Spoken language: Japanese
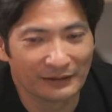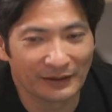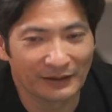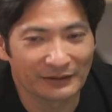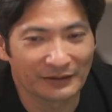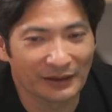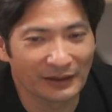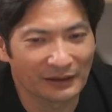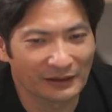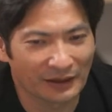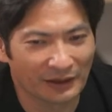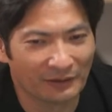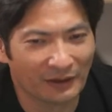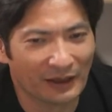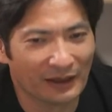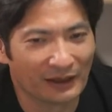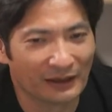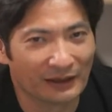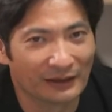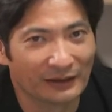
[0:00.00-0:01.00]
で、さらに
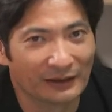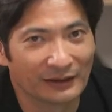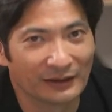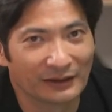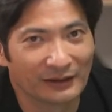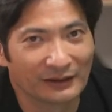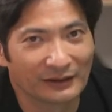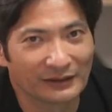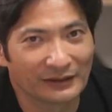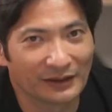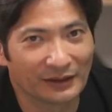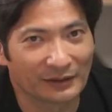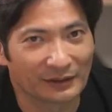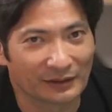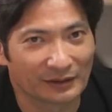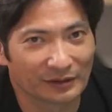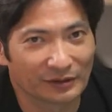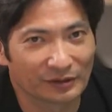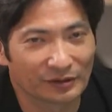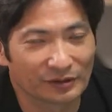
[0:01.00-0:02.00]
は、
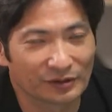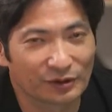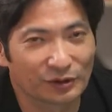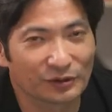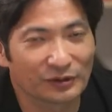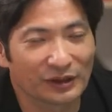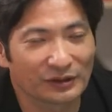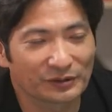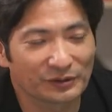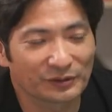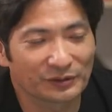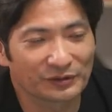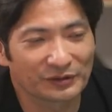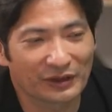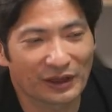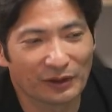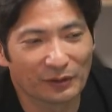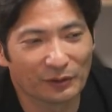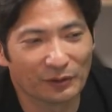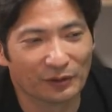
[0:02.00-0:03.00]
じゃあ、10月
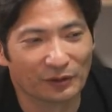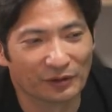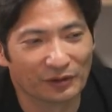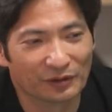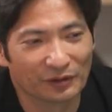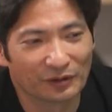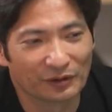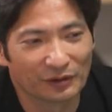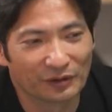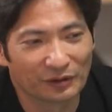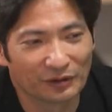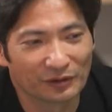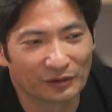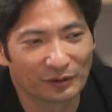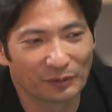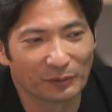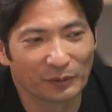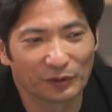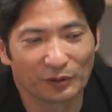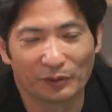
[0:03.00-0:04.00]
2日を、
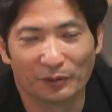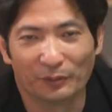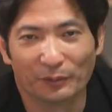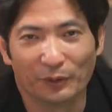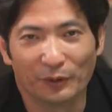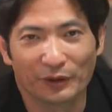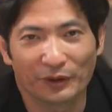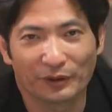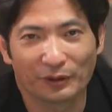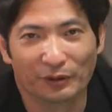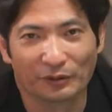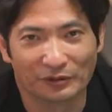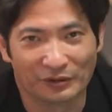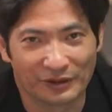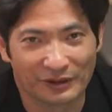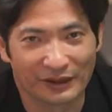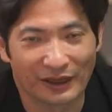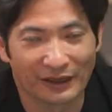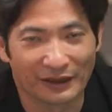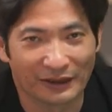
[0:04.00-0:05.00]
のものをもう一個打
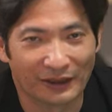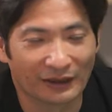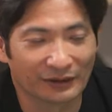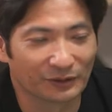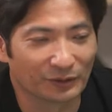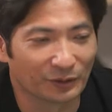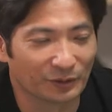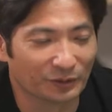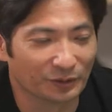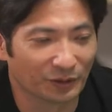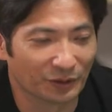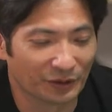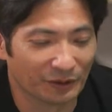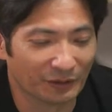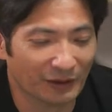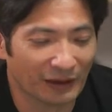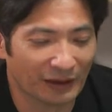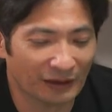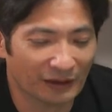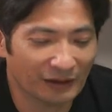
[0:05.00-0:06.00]
ちたいなというと
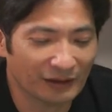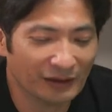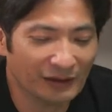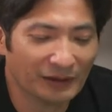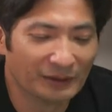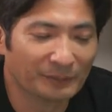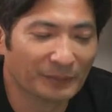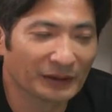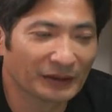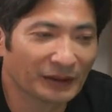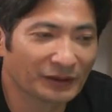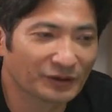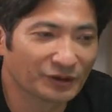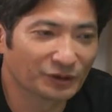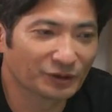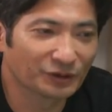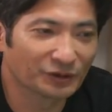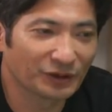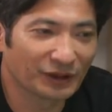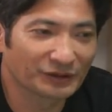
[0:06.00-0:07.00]
きは、また
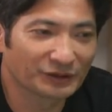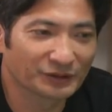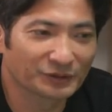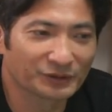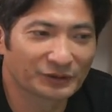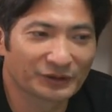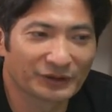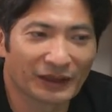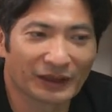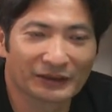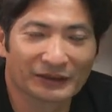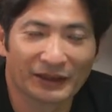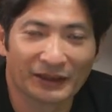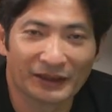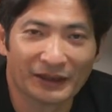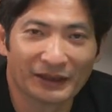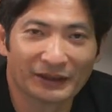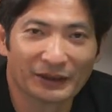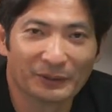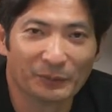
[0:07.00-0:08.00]
10月2日って
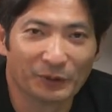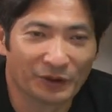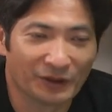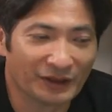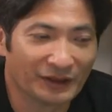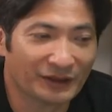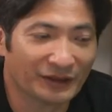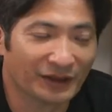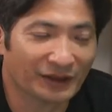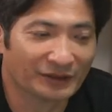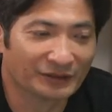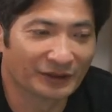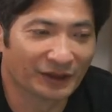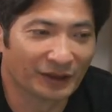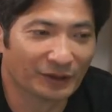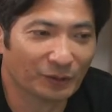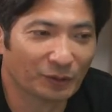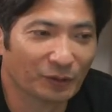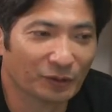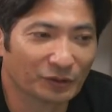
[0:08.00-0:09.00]
入れてもいいんです
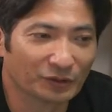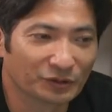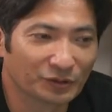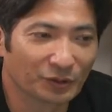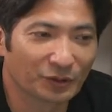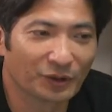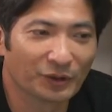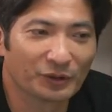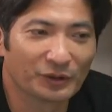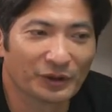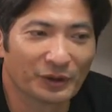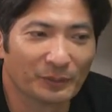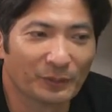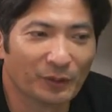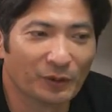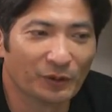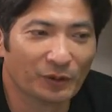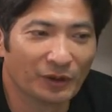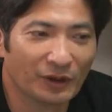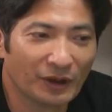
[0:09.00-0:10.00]
けど、それより
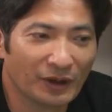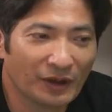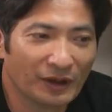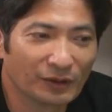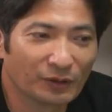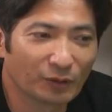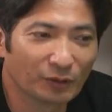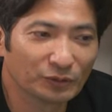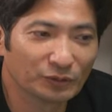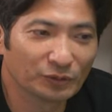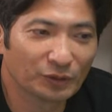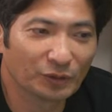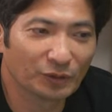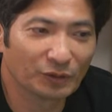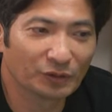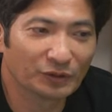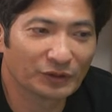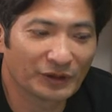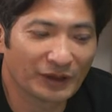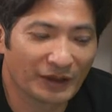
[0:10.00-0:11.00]
も、
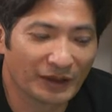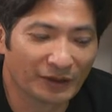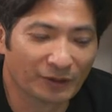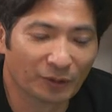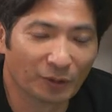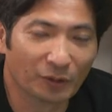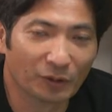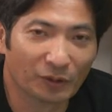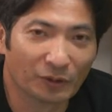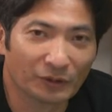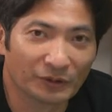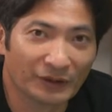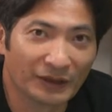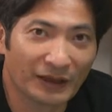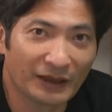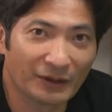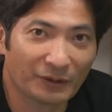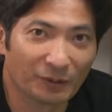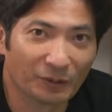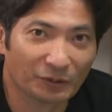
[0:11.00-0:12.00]
コントロールキーと
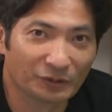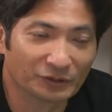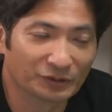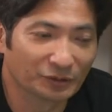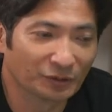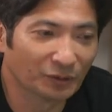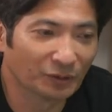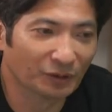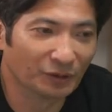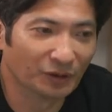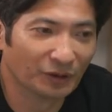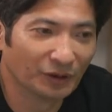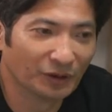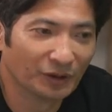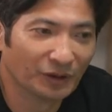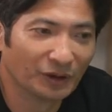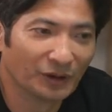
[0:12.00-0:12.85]
D を押すと、